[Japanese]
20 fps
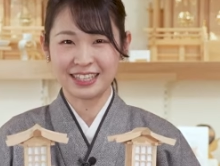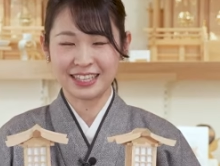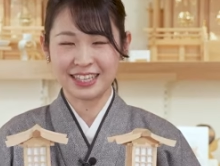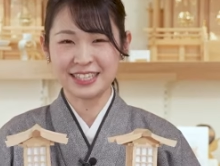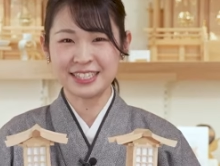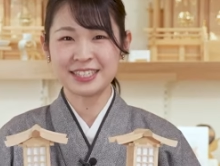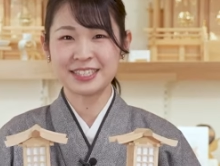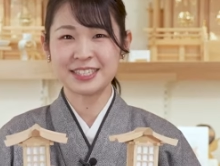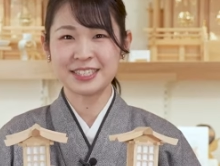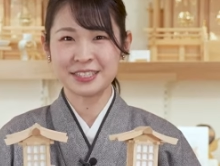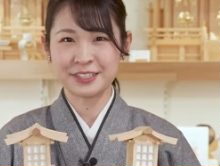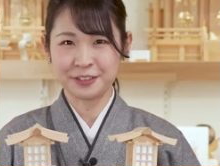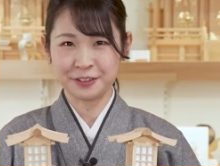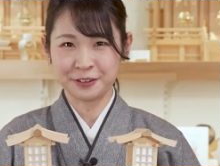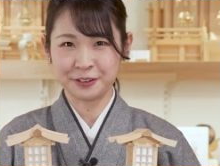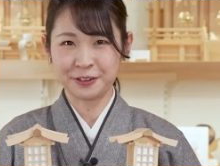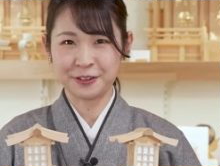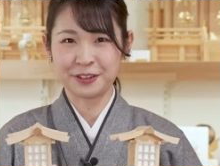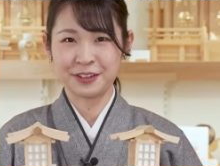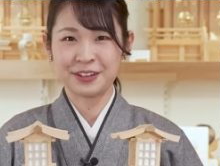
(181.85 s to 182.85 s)
一対
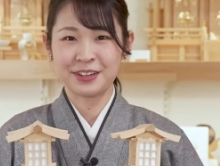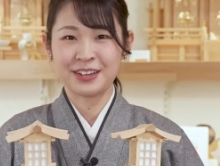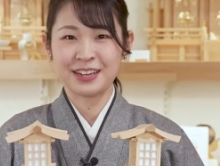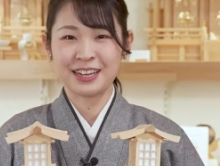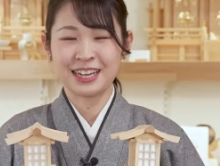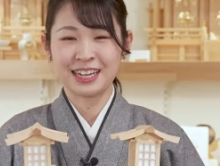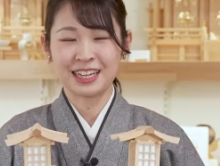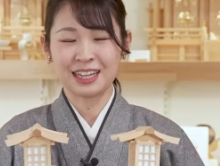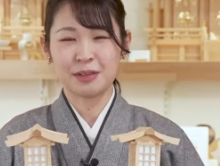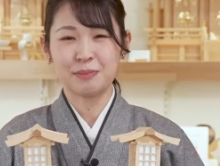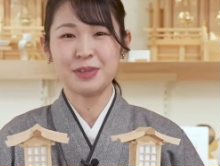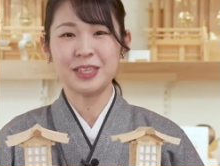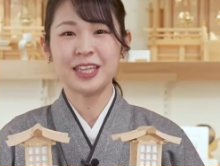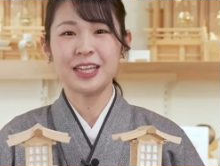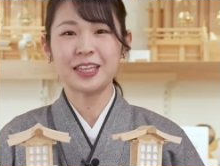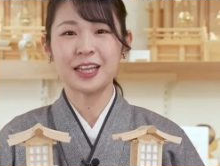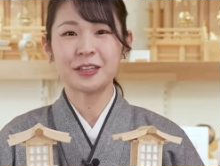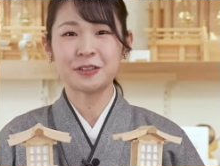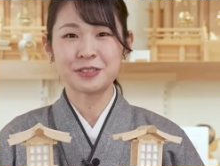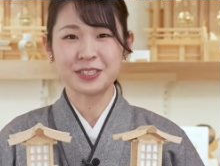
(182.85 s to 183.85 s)
を神
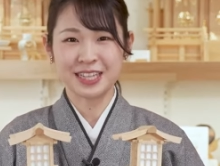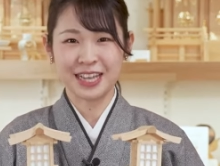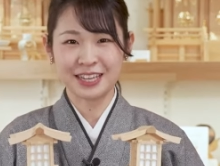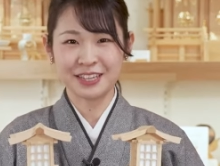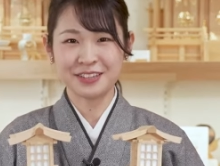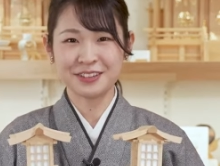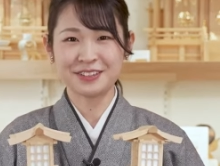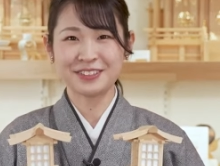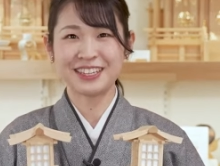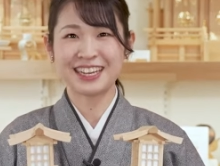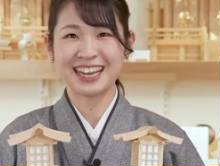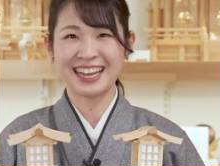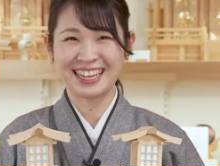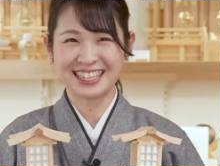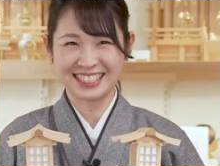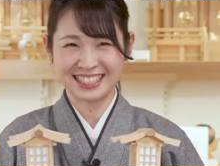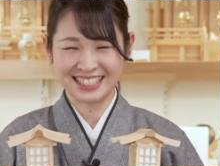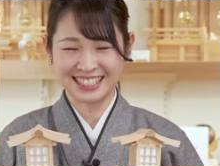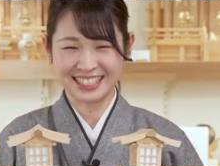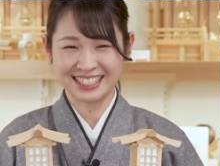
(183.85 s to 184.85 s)
棚の左右に
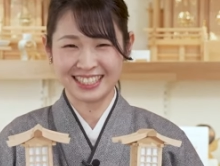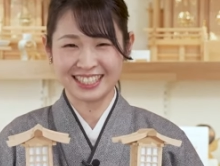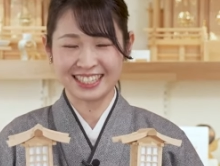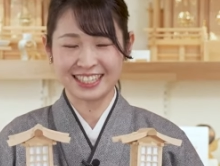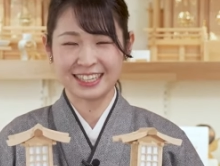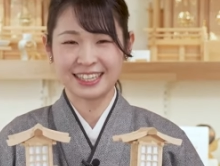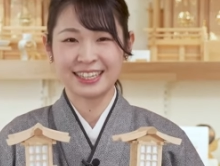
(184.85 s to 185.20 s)
配置し